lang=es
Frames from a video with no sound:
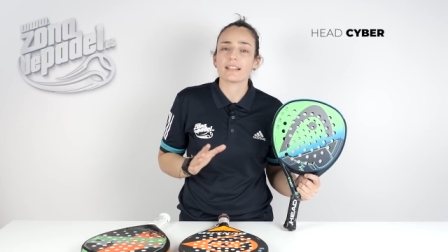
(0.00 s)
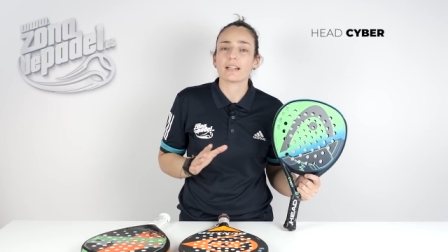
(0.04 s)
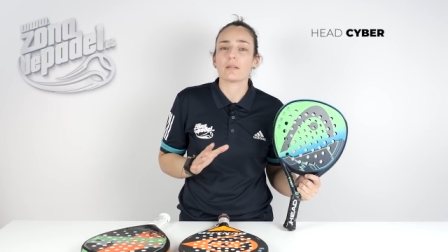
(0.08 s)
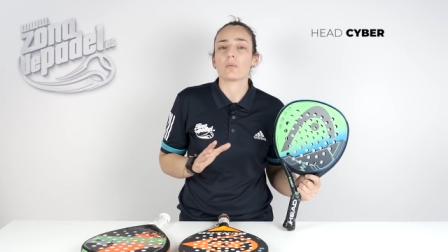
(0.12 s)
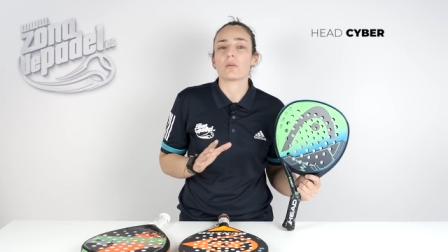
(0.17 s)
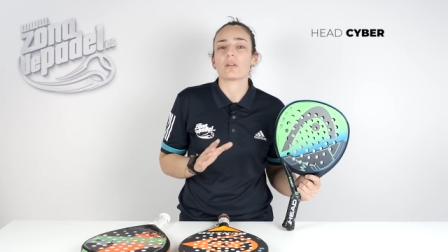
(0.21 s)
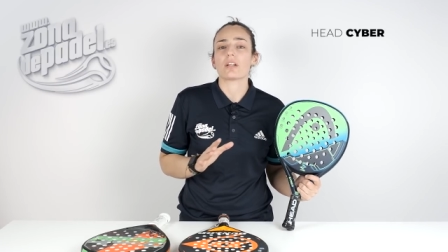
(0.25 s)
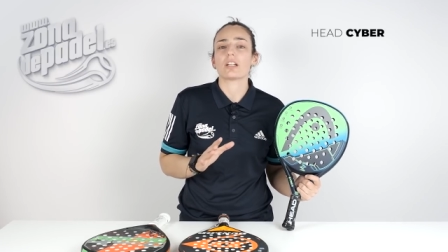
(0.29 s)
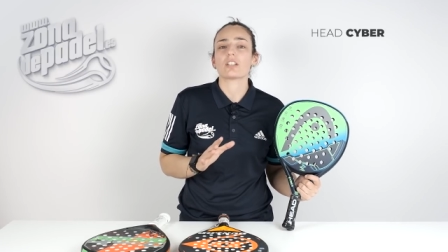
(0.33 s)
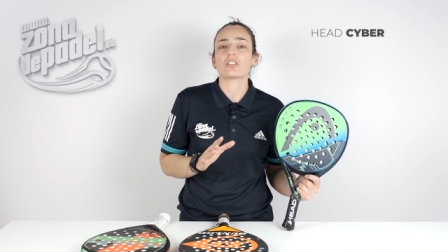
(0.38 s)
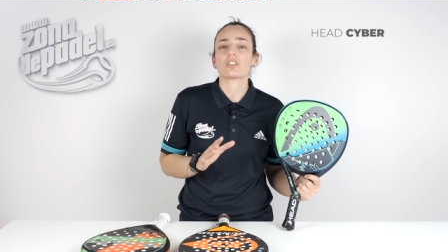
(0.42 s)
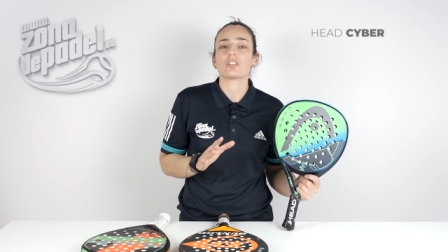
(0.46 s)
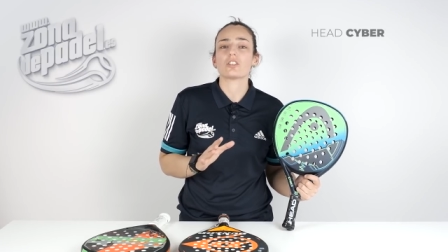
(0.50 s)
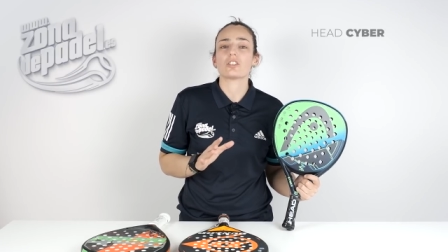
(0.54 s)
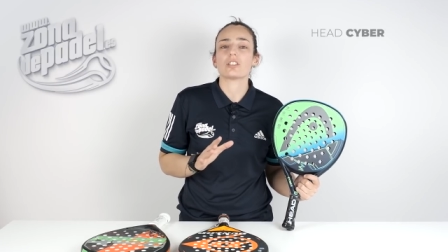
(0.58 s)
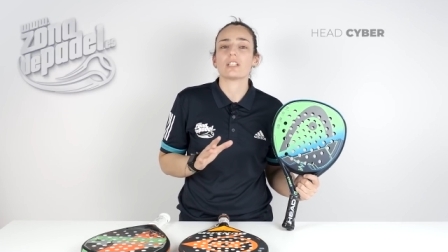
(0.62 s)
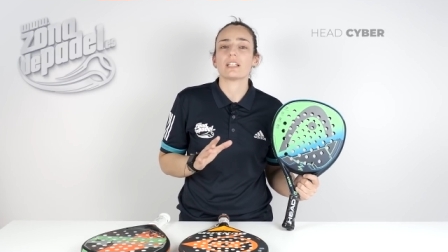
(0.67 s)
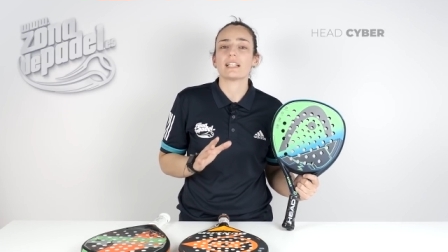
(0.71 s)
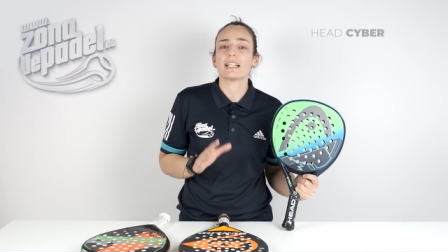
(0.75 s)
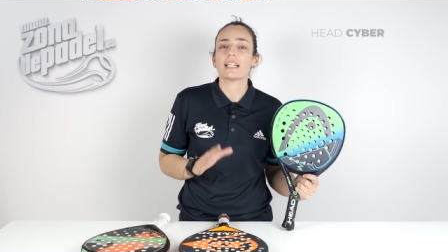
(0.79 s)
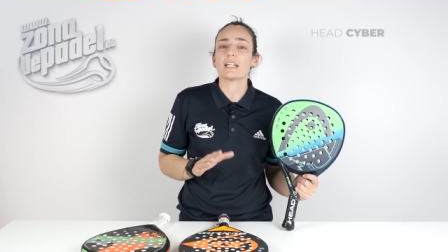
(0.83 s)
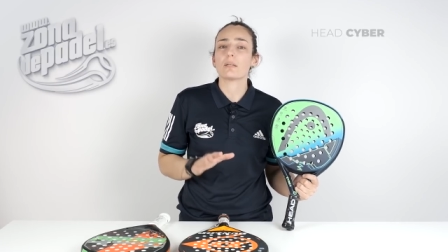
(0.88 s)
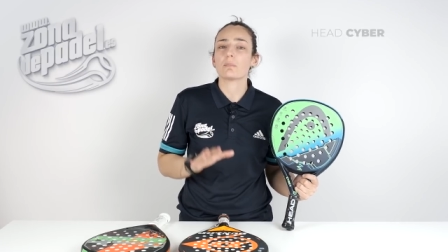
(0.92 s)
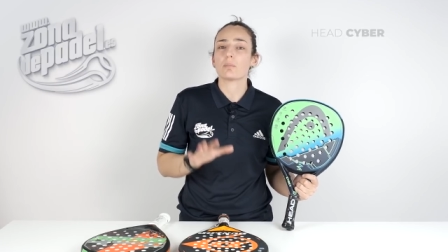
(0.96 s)
que podrás
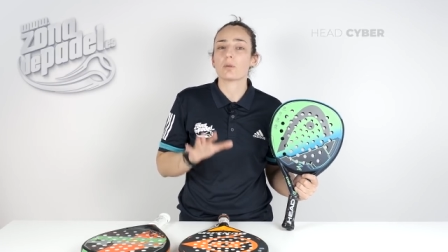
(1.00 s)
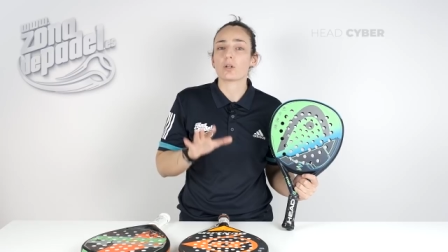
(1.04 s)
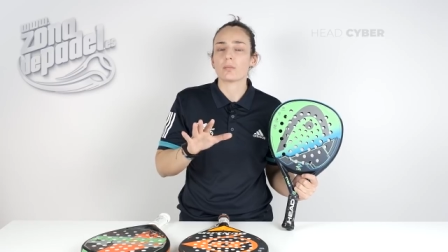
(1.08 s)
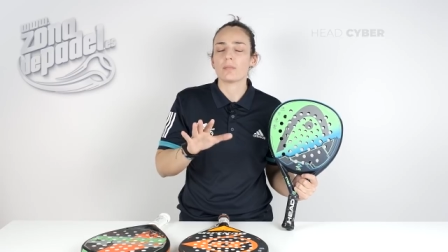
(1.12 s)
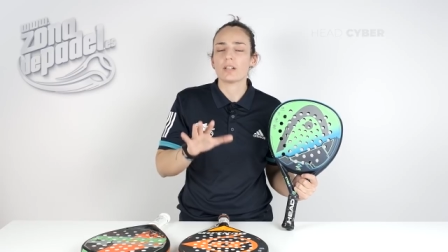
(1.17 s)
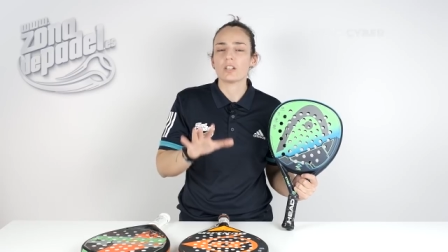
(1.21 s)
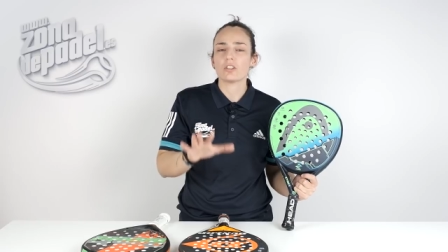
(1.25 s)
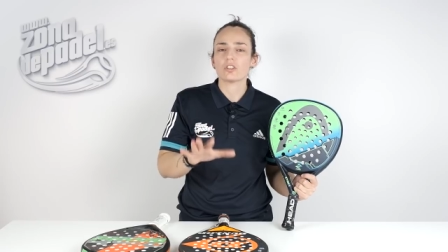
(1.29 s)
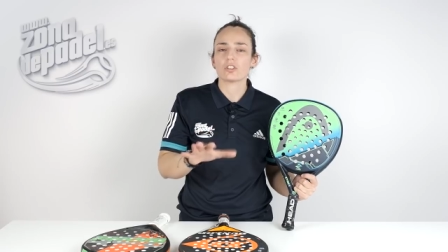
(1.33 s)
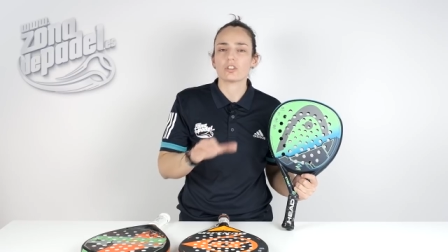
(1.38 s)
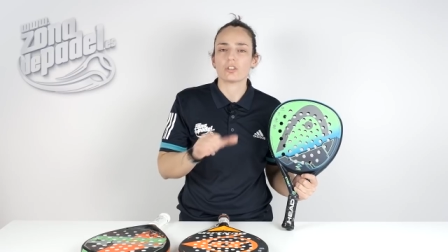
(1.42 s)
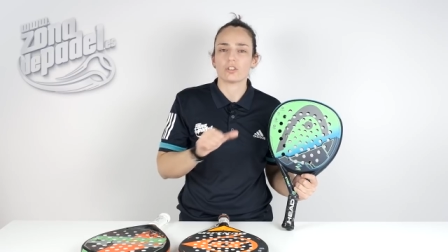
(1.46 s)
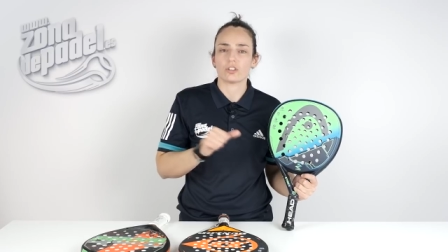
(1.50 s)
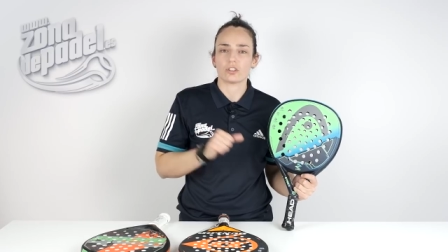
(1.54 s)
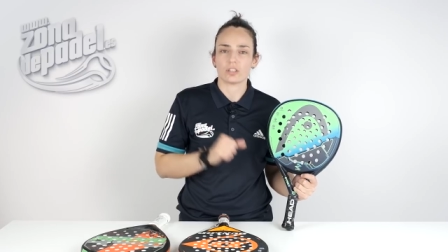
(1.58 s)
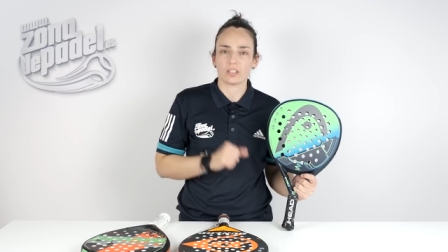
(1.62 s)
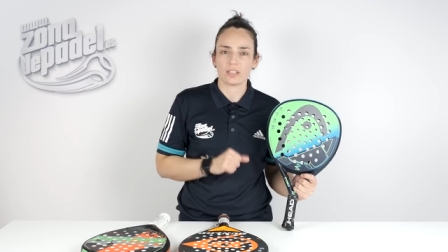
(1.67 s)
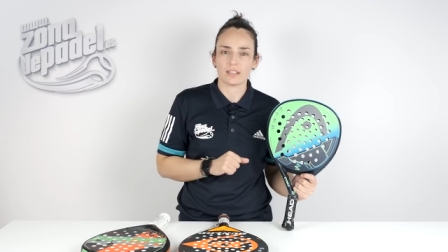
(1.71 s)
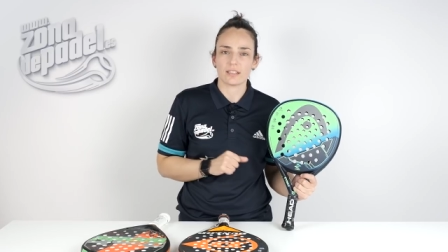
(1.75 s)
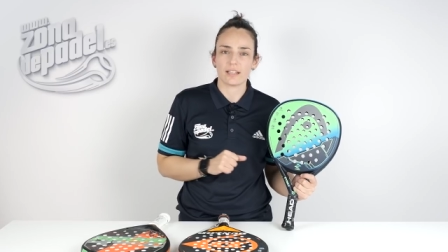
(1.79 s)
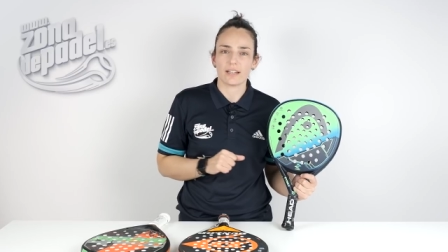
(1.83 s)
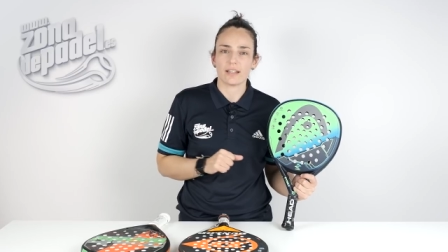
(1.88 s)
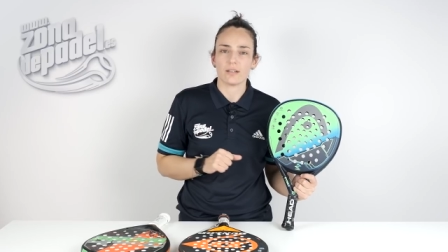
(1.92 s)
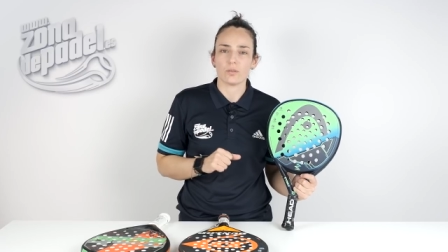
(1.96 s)
conseguir por menos de
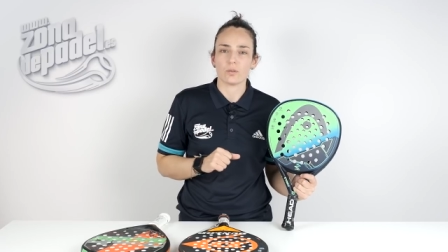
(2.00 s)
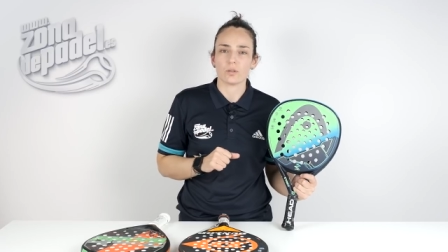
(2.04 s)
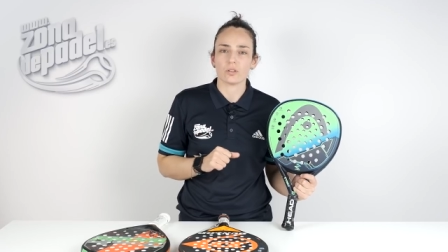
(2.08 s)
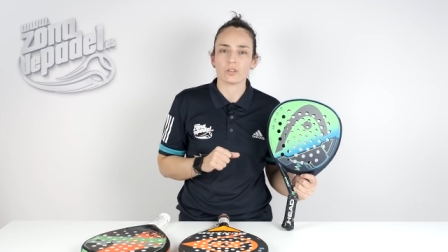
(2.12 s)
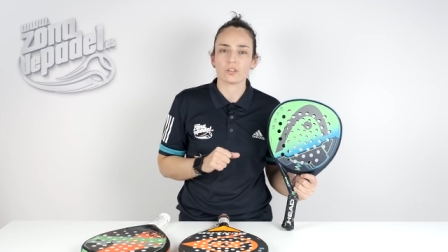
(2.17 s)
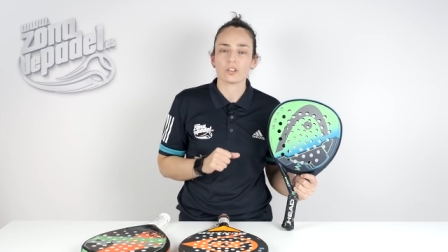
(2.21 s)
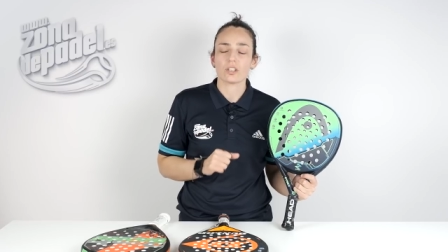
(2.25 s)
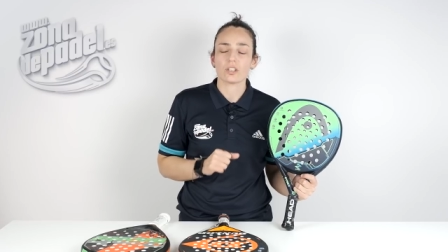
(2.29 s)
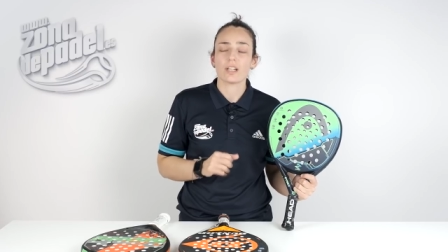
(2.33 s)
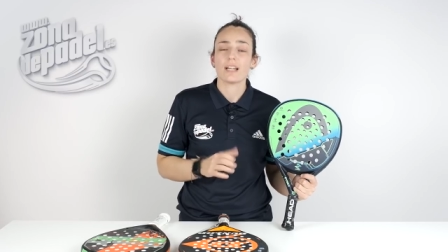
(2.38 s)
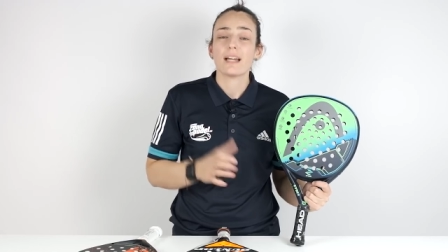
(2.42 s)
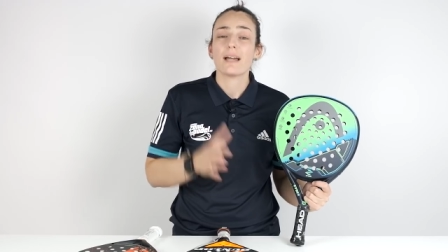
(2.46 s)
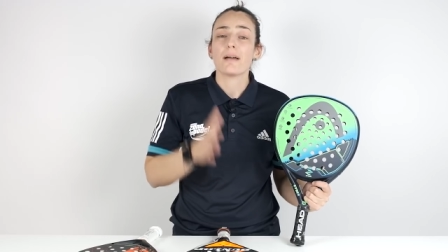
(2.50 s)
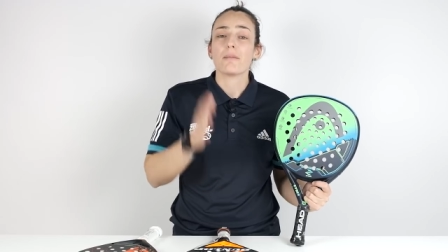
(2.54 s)
80 euros,